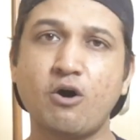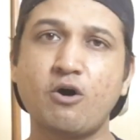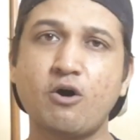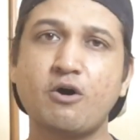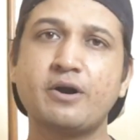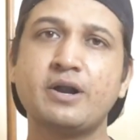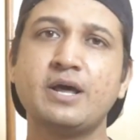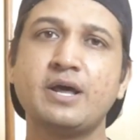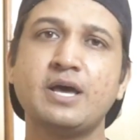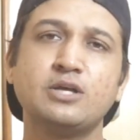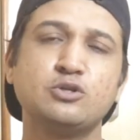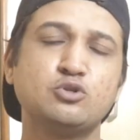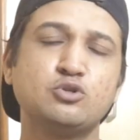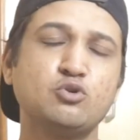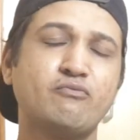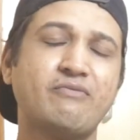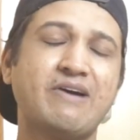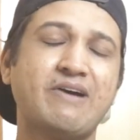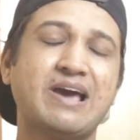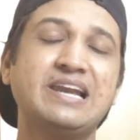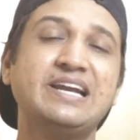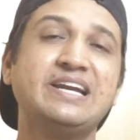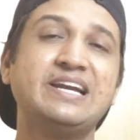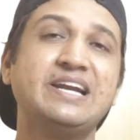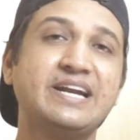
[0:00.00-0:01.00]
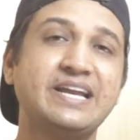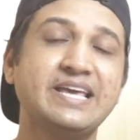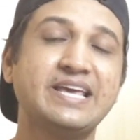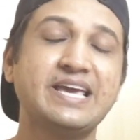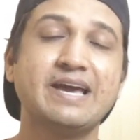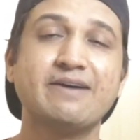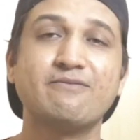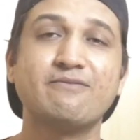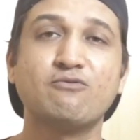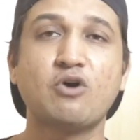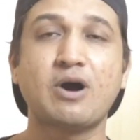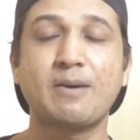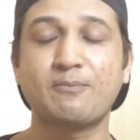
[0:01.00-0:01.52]
और जो वैलिडिटी
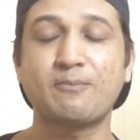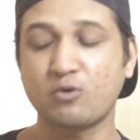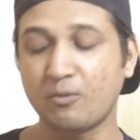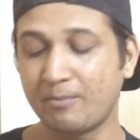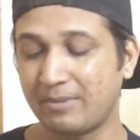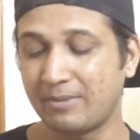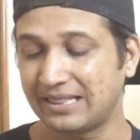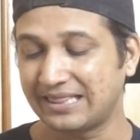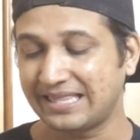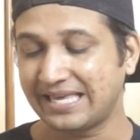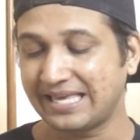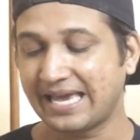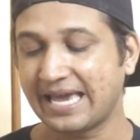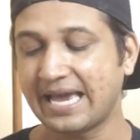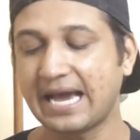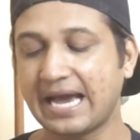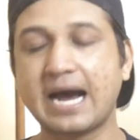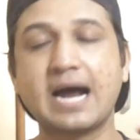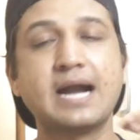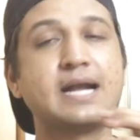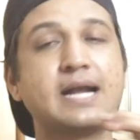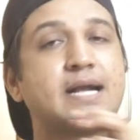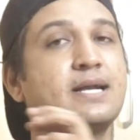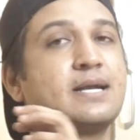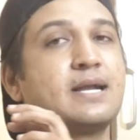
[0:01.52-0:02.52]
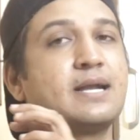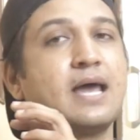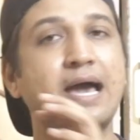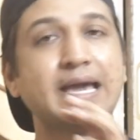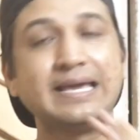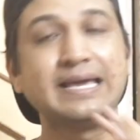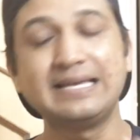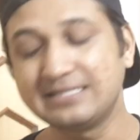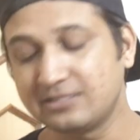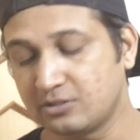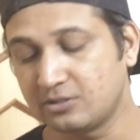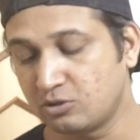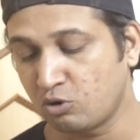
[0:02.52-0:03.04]
है वो आपको मिलती है
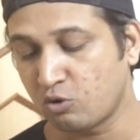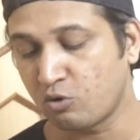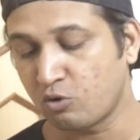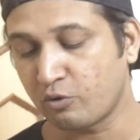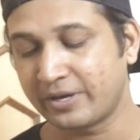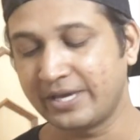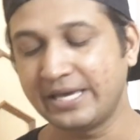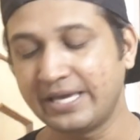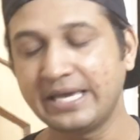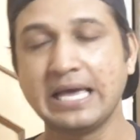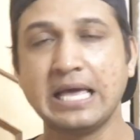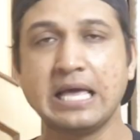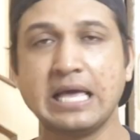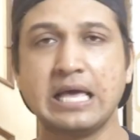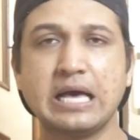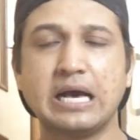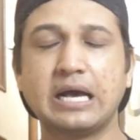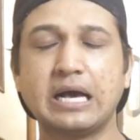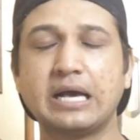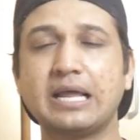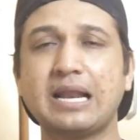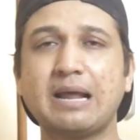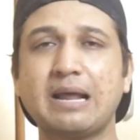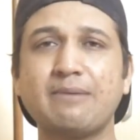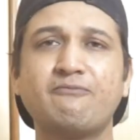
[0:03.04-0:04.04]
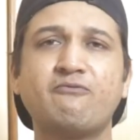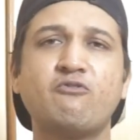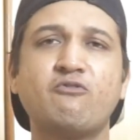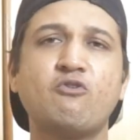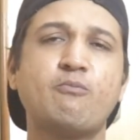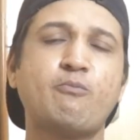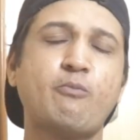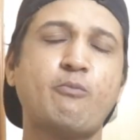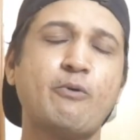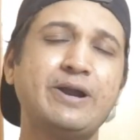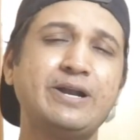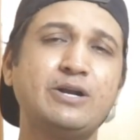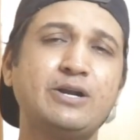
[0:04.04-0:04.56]
28 दिनों की अगर आप
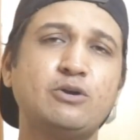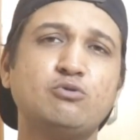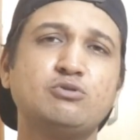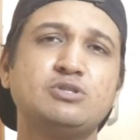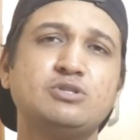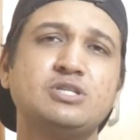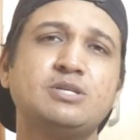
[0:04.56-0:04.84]
4.2